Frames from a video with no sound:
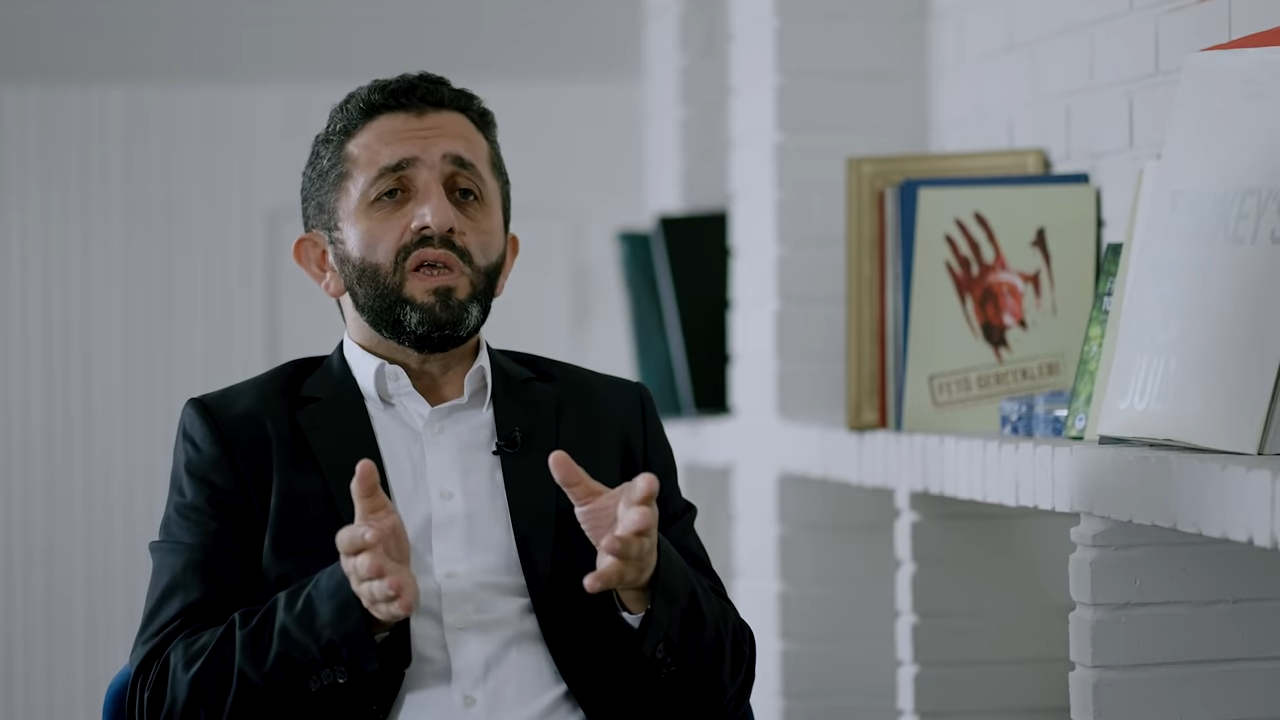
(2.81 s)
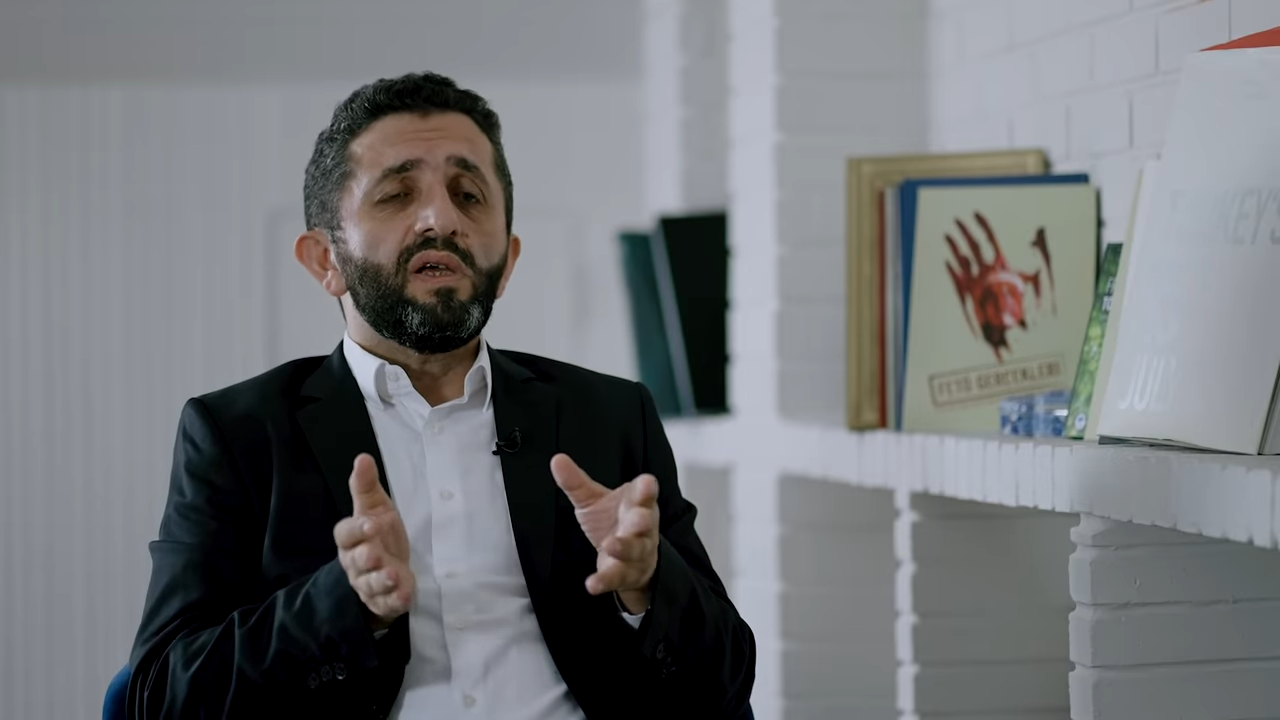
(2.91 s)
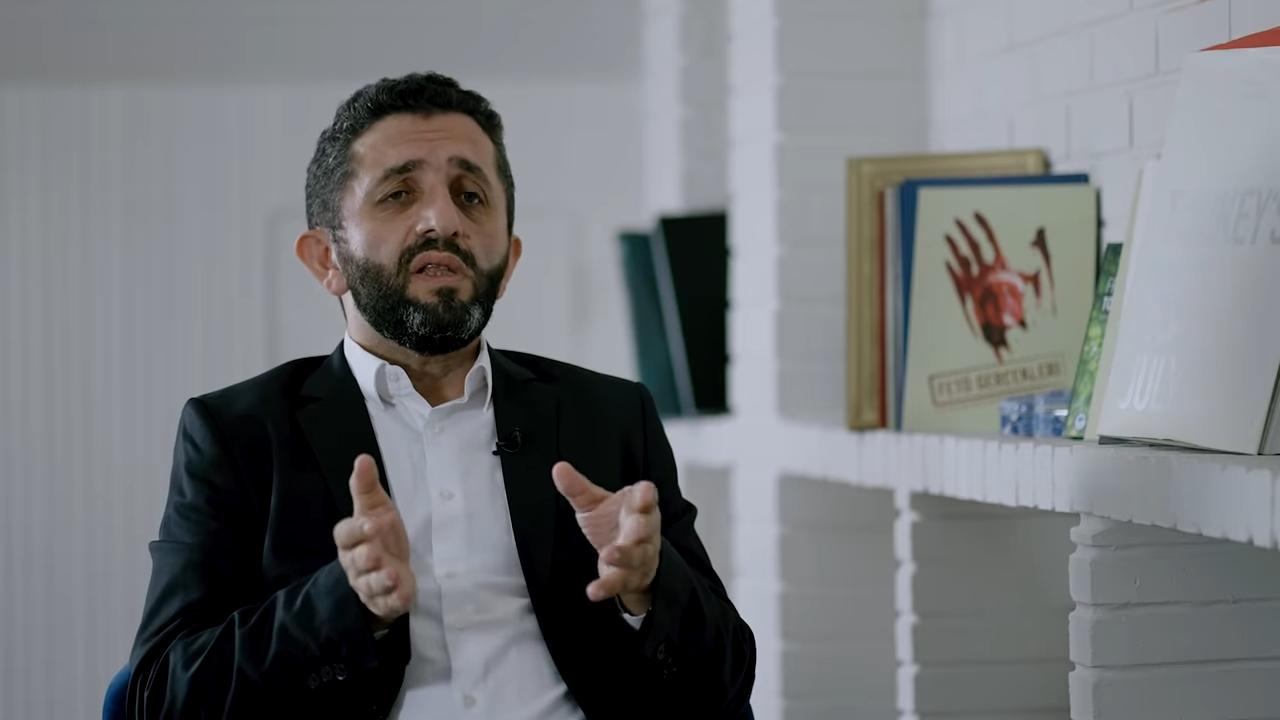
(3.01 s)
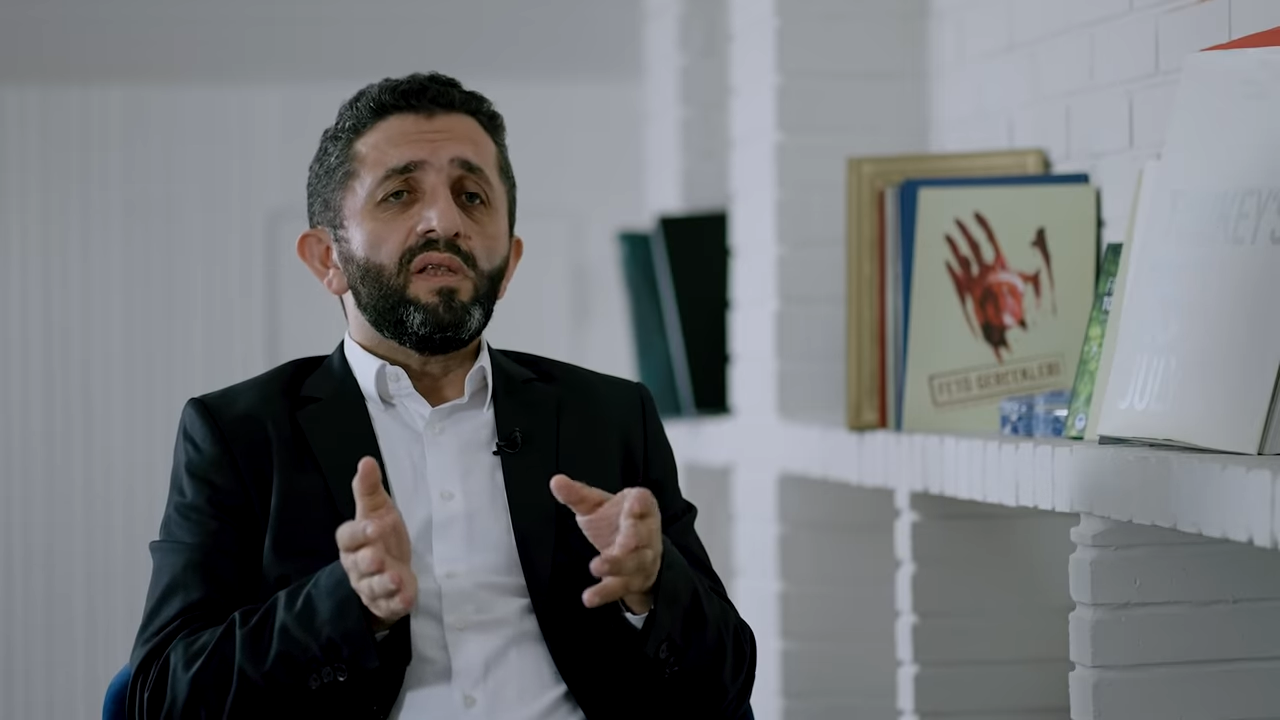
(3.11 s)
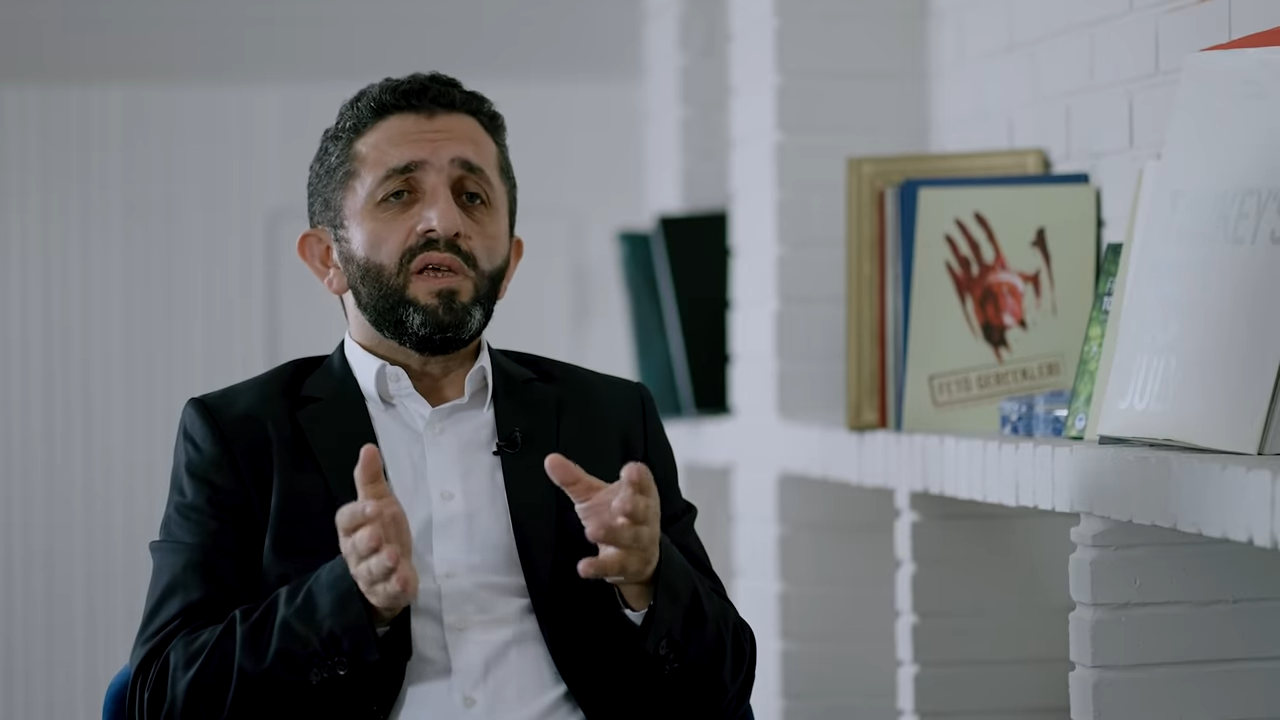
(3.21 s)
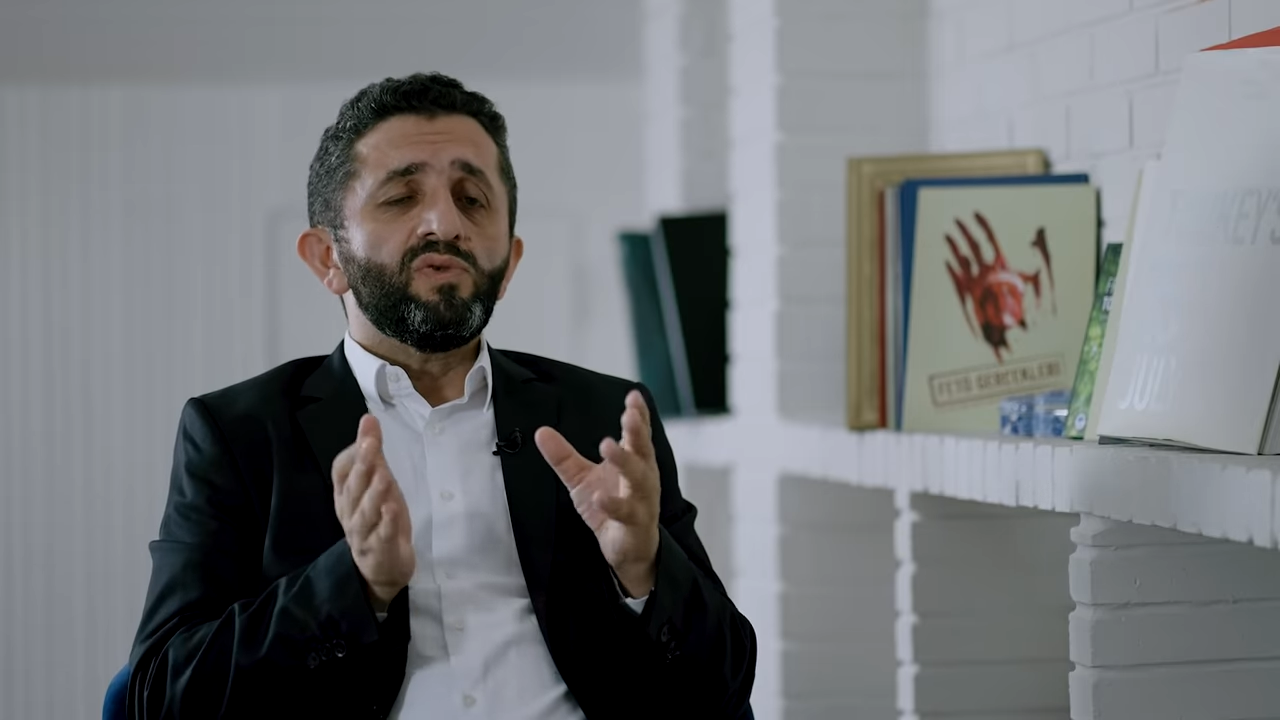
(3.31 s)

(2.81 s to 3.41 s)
yakalanan